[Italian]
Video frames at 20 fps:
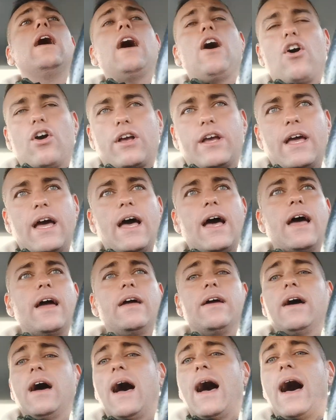Eh,
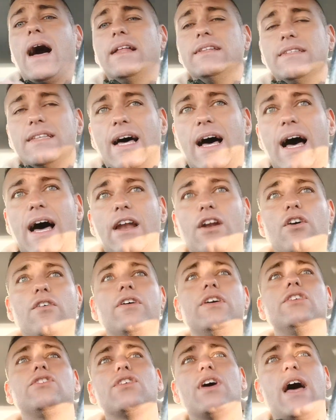ok,
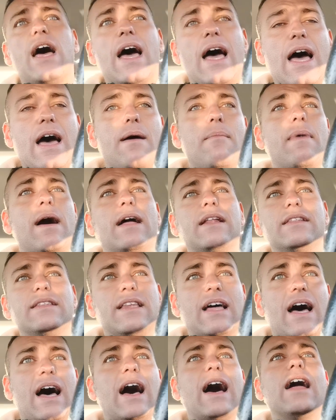Andanovic, eh, ma
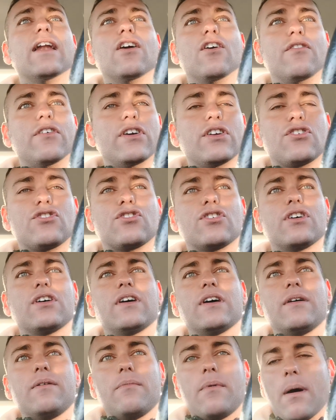Andanovic, eh,